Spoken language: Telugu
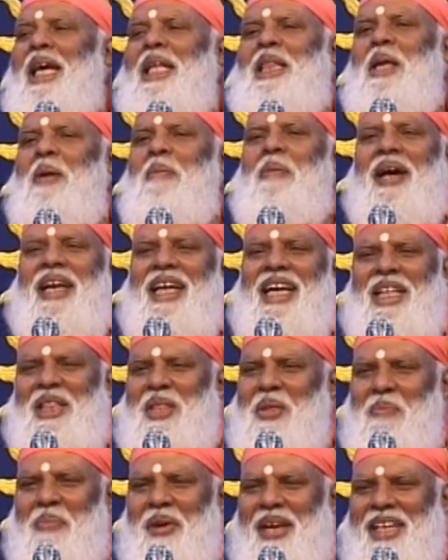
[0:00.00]
ఇది పరిగెత్తి
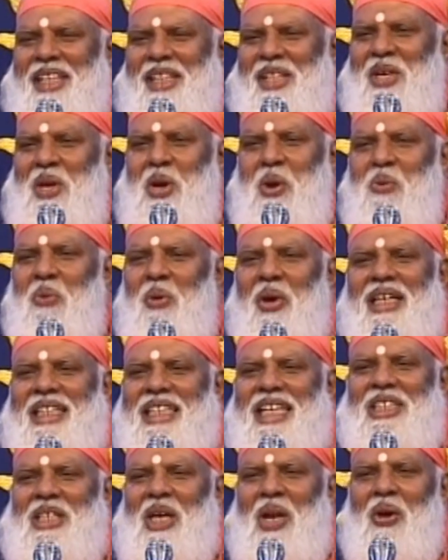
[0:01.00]
పరిగెత్తి పరిగెత్తి
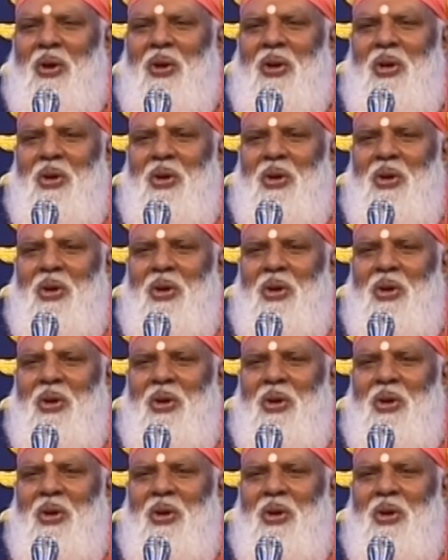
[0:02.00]
ఒక